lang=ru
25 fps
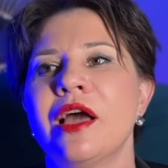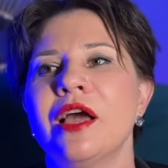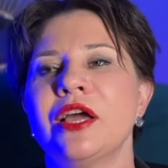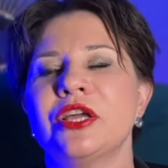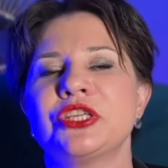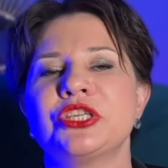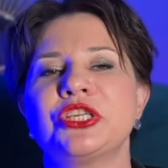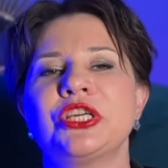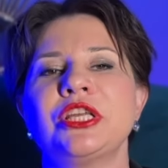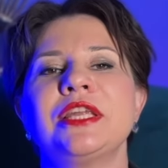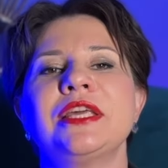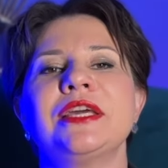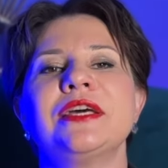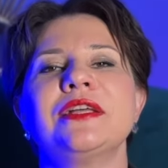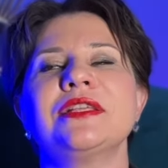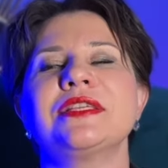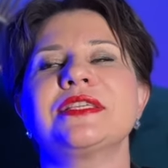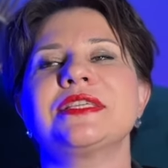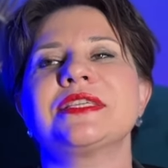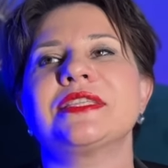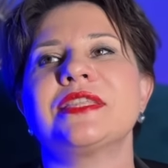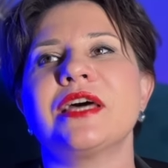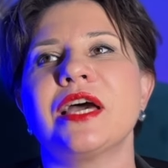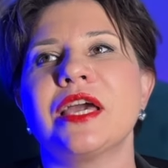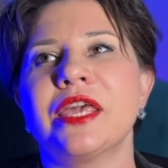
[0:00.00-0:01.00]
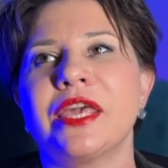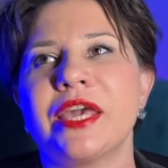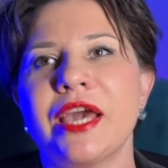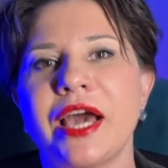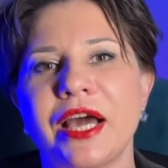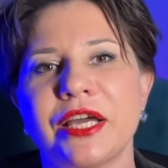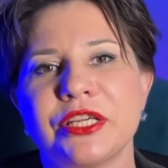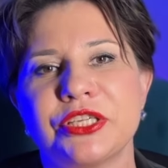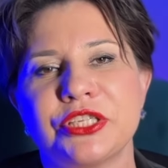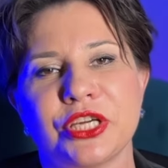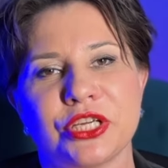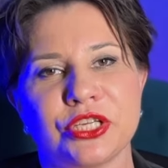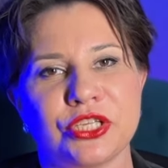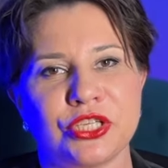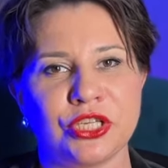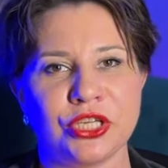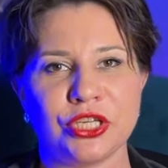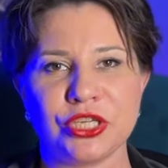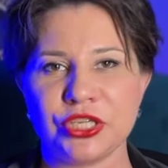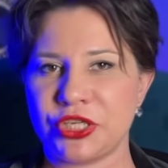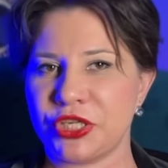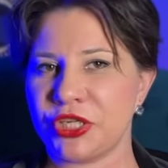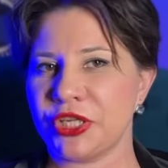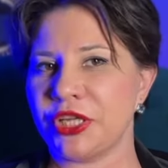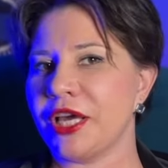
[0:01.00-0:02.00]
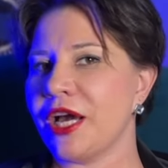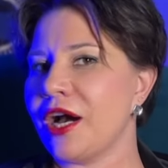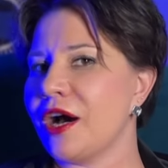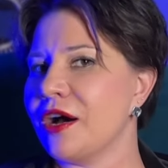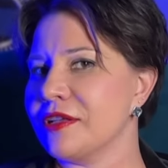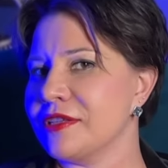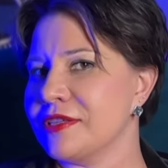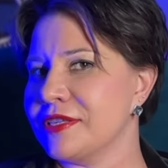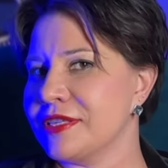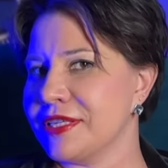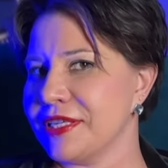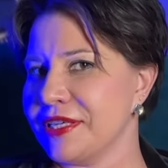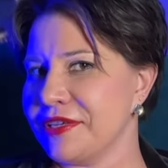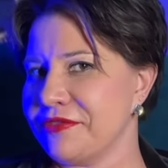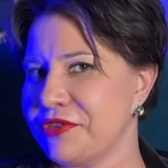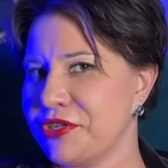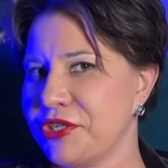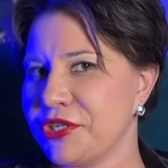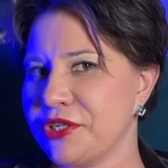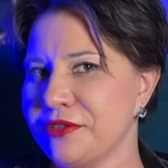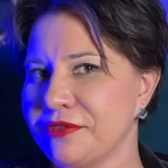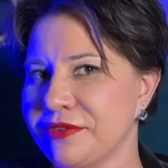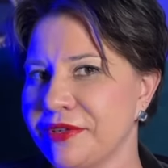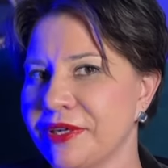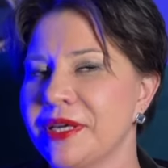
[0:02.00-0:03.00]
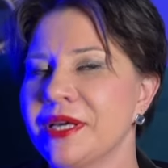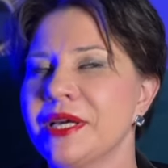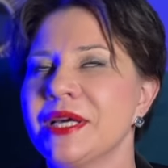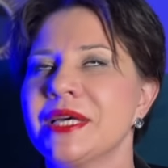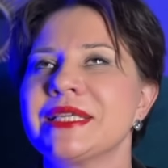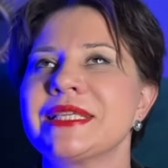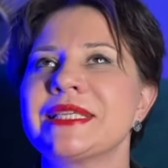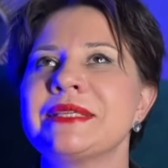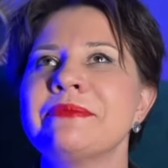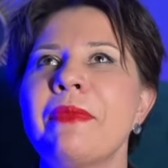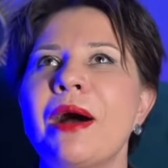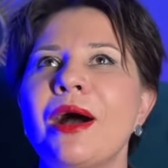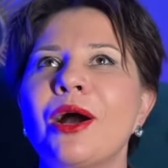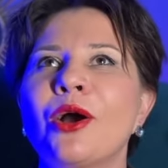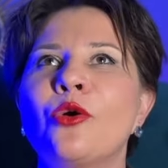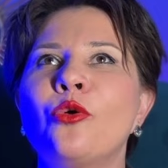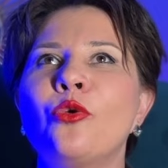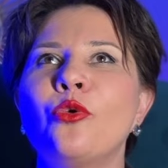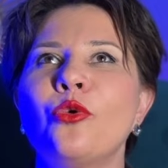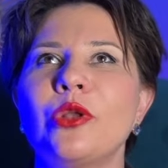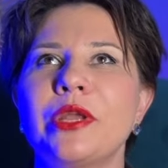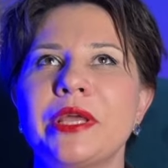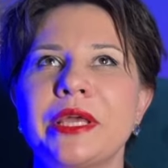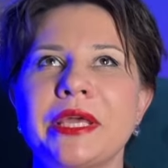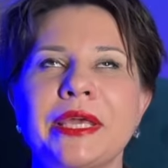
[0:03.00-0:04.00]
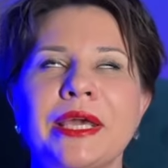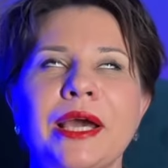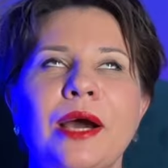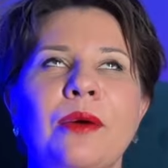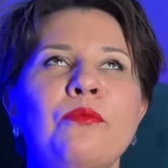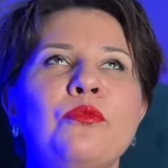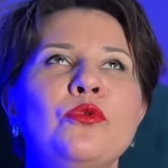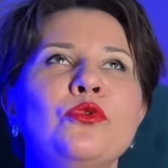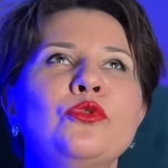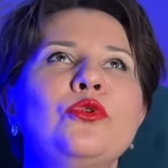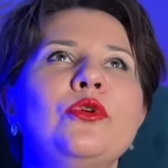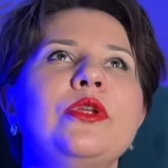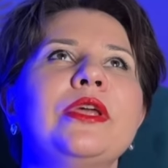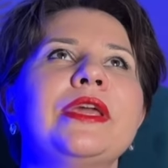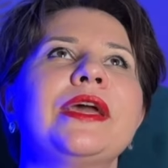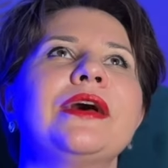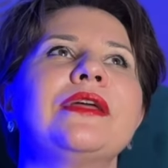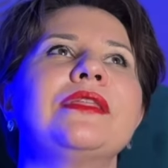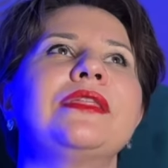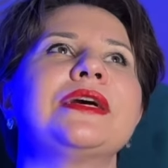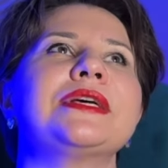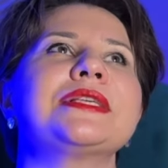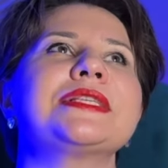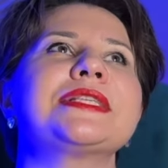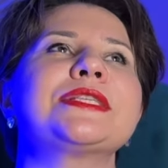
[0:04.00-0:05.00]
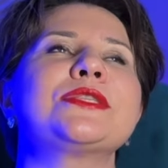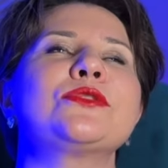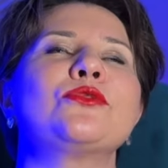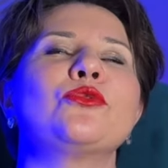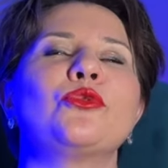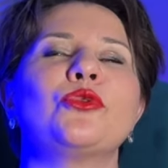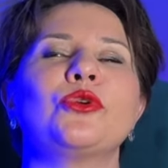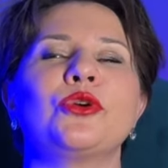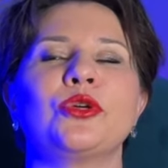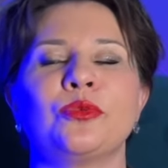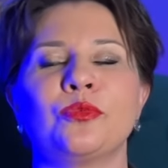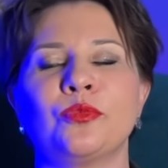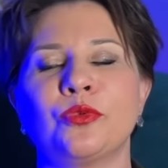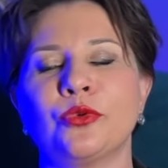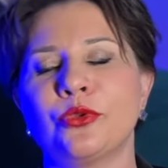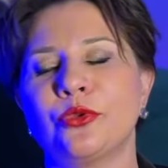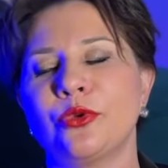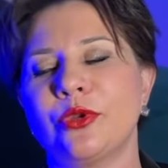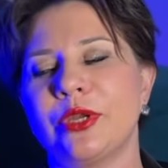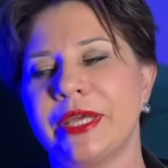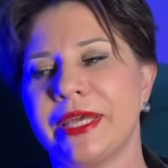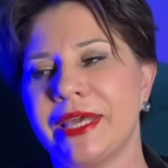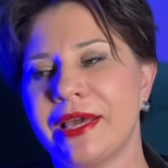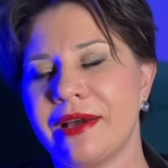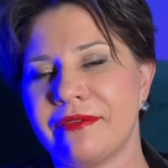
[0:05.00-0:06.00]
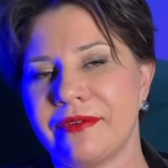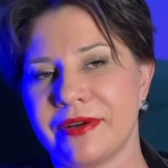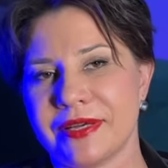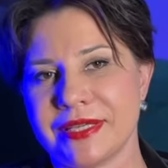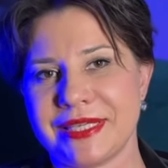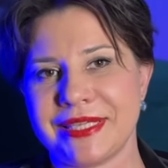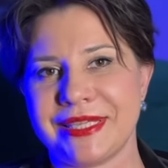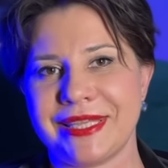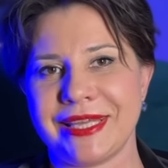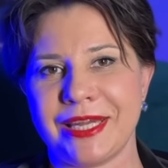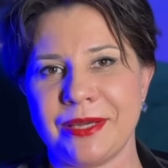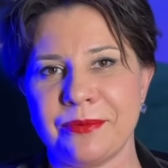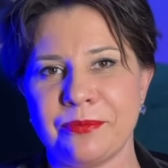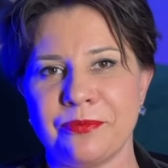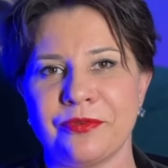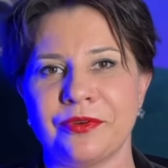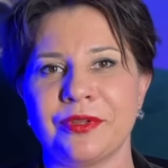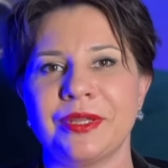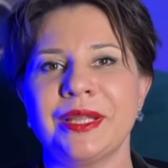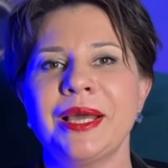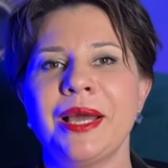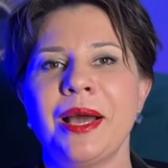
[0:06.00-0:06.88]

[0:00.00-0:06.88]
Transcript: член стоячий, а женщины отзывчивы – смогу ли я, буду ли я достоин, буду ли я востребован.